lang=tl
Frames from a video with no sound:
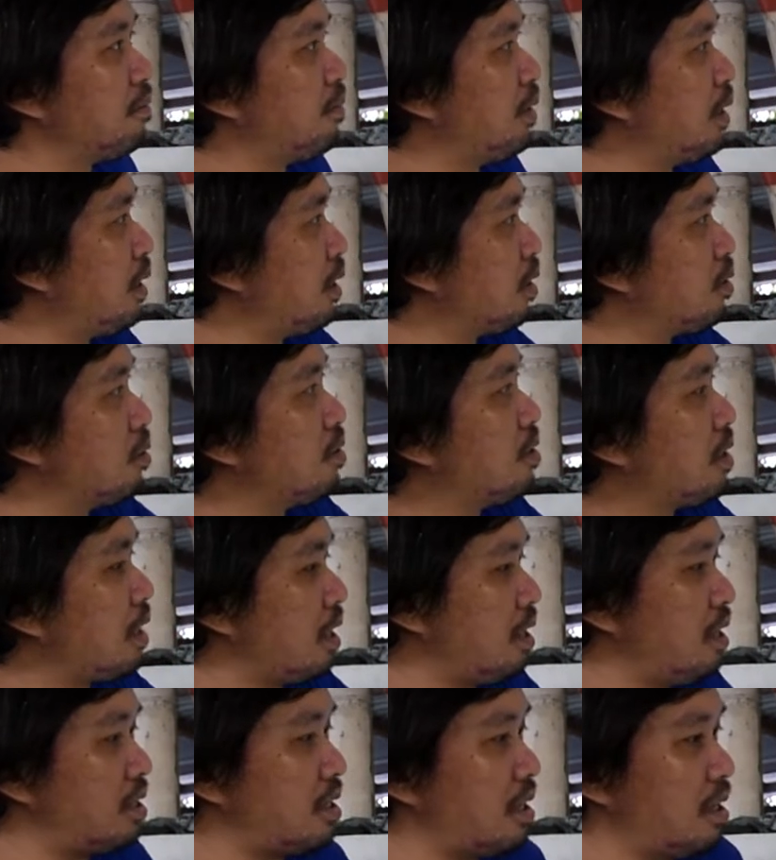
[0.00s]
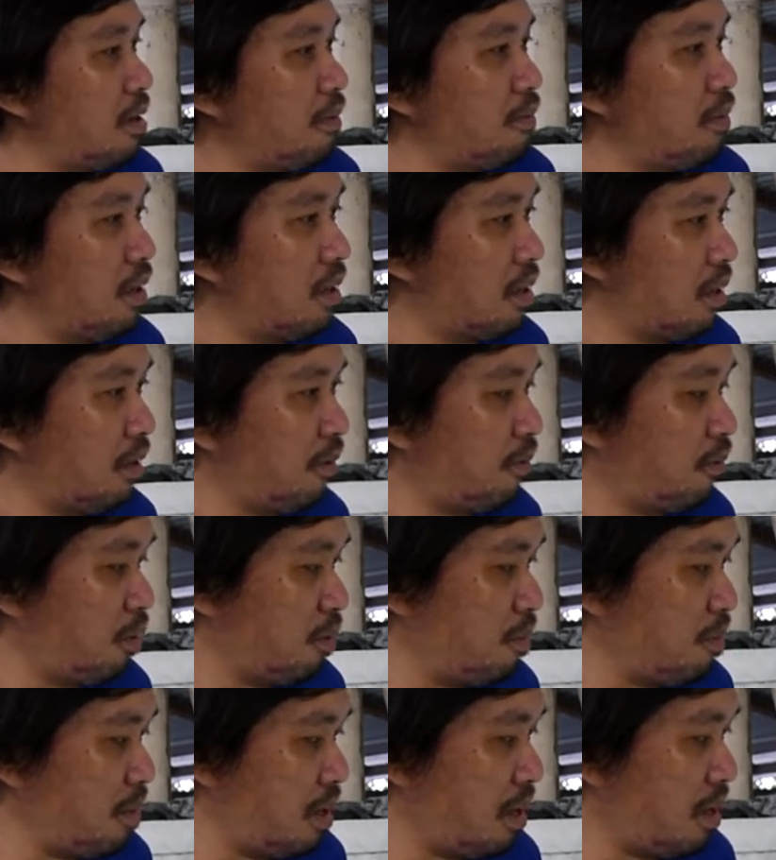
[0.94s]
very good kay niya siya na filter
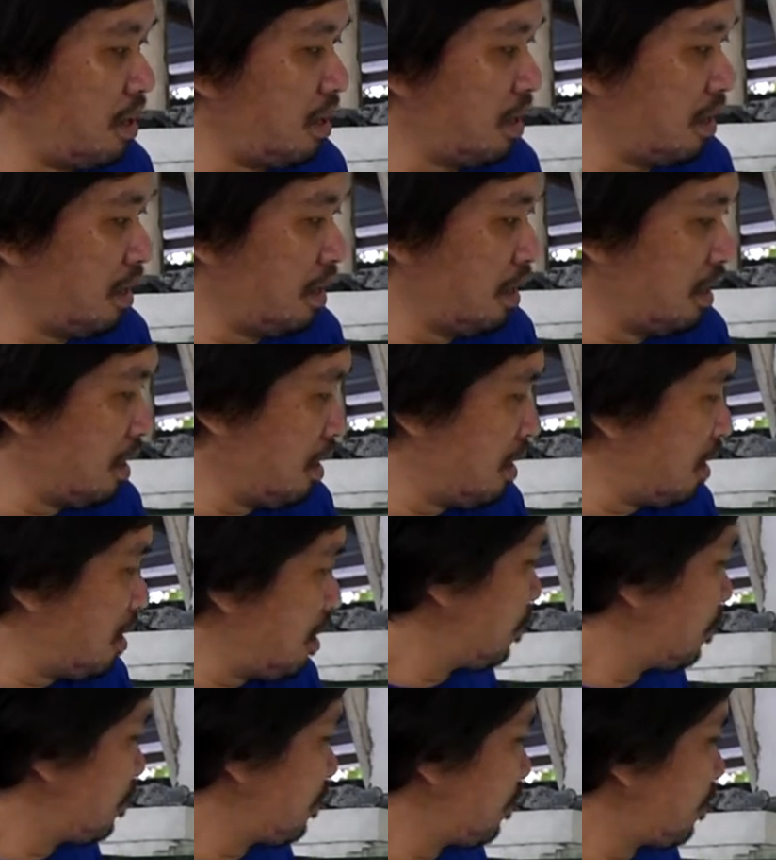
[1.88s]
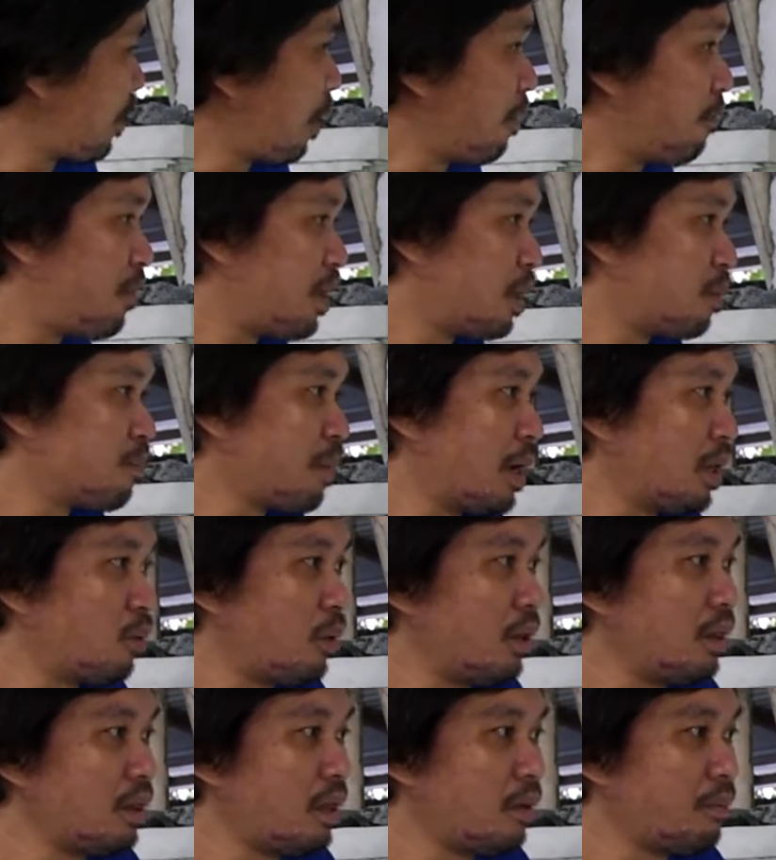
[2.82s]
for me. 5 feet by
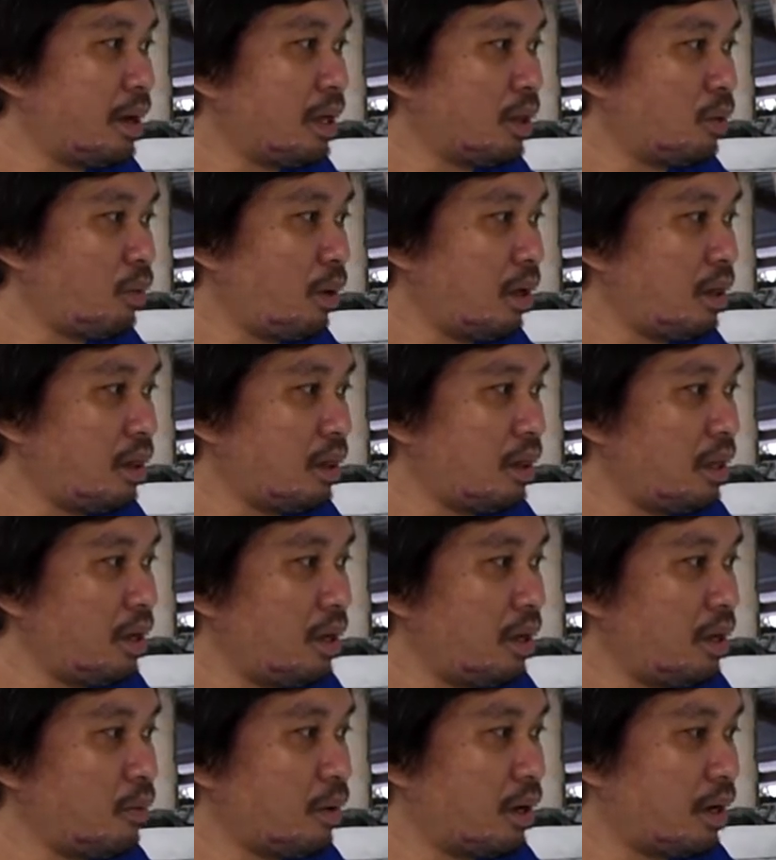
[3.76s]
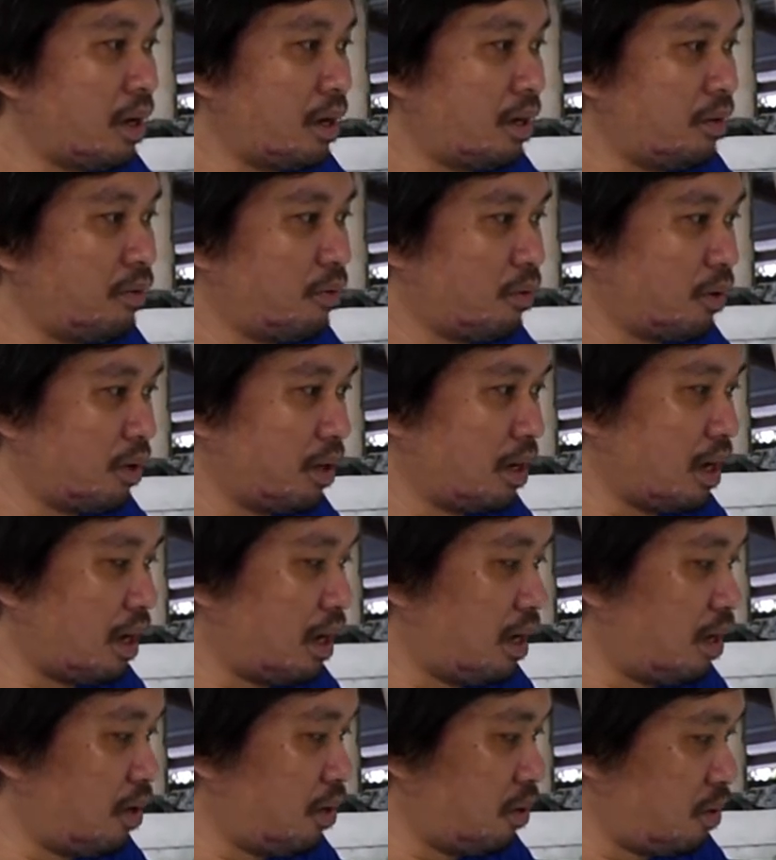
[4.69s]
20 by 20, 104
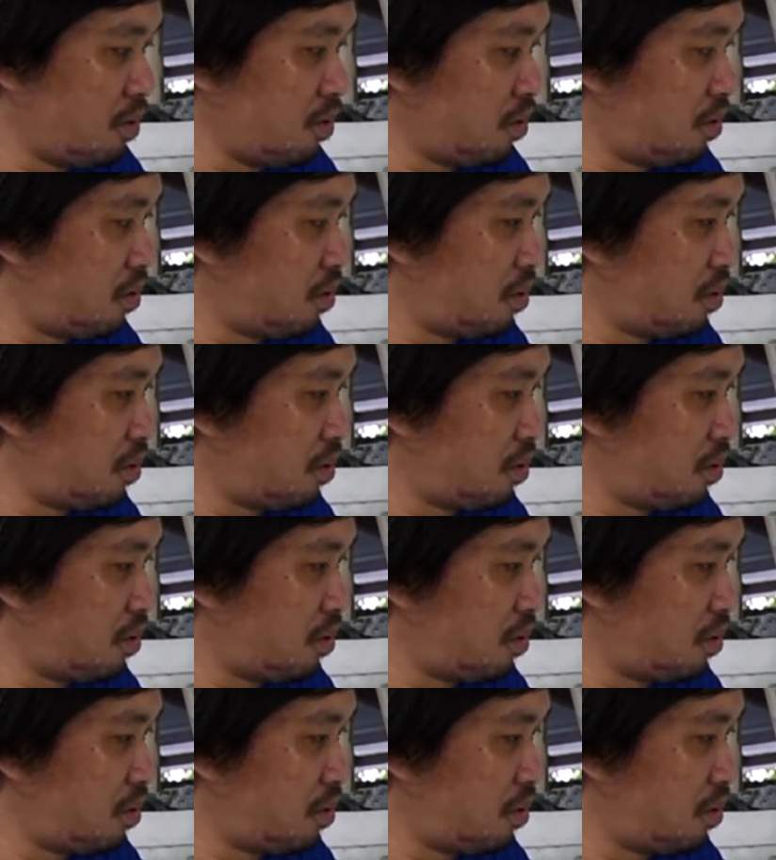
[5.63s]
gallons